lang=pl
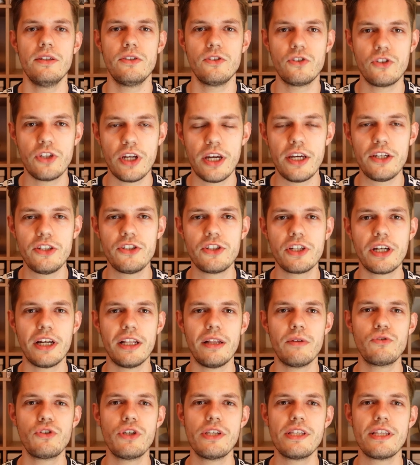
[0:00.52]
Cześć,
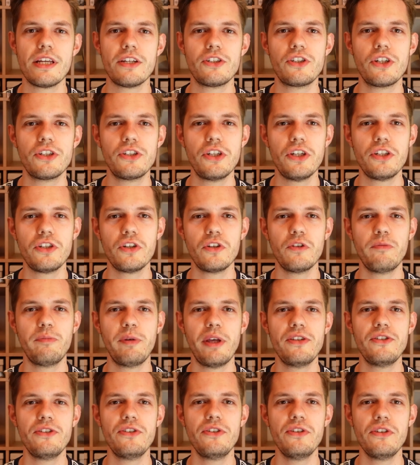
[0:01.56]
kanał
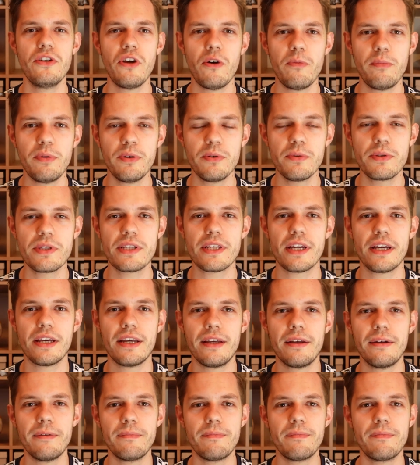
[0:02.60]
365 Dni o
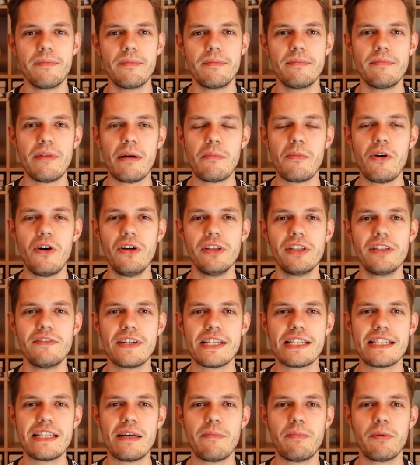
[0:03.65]
Piłce. Mam ochotę
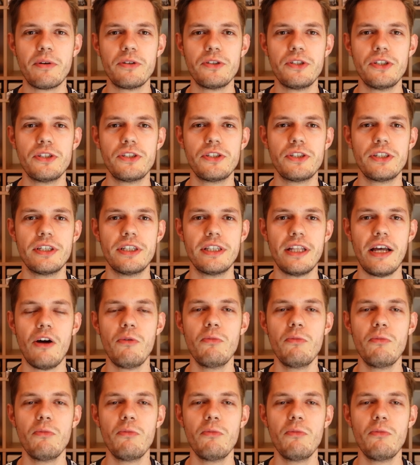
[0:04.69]
Was zaprosić na